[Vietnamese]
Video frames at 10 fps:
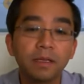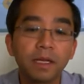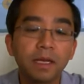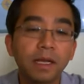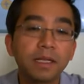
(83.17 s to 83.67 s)
Thứ
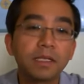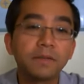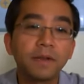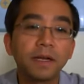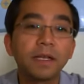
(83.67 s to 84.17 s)
nhất là các anh
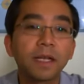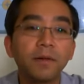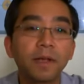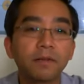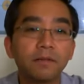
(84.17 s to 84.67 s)
chị phải lên
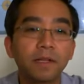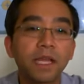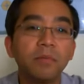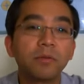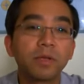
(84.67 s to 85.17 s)
kế hoạch và
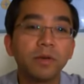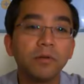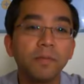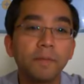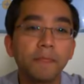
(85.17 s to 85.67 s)
tạo mục
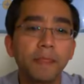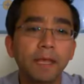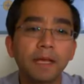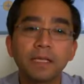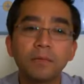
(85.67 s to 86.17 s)
tiêu.
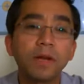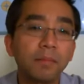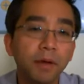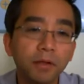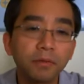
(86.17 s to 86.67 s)
Các anh chị muốn
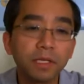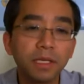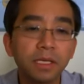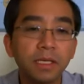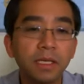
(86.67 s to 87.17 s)
làm bao nhiêu
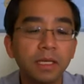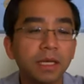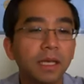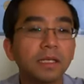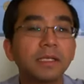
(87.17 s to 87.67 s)
tiền,
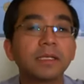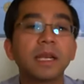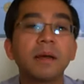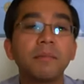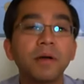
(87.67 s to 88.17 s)
các anh chị
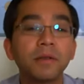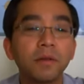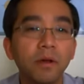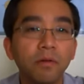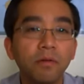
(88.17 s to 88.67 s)
sẽ làm bao
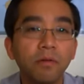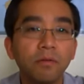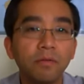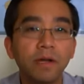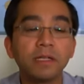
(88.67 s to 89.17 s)
nhiêu lâu
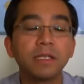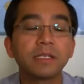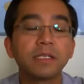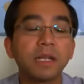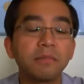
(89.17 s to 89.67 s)
và anh
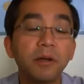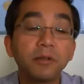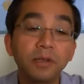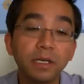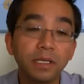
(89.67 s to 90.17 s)
chị sẽ dành bao
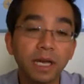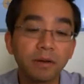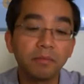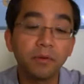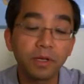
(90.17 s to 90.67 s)
nhiêu thời
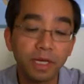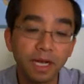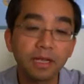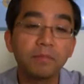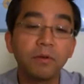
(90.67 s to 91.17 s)
gian mỗi
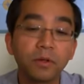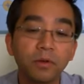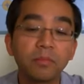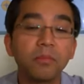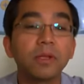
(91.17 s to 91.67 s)
ngày, mỗi
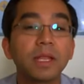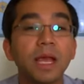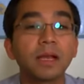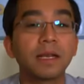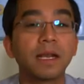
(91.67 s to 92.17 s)
tuần, mỗi
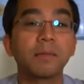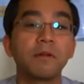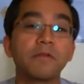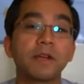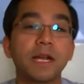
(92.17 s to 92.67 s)
tháng để làm
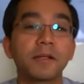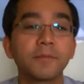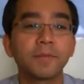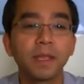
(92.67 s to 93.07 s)
công việc này.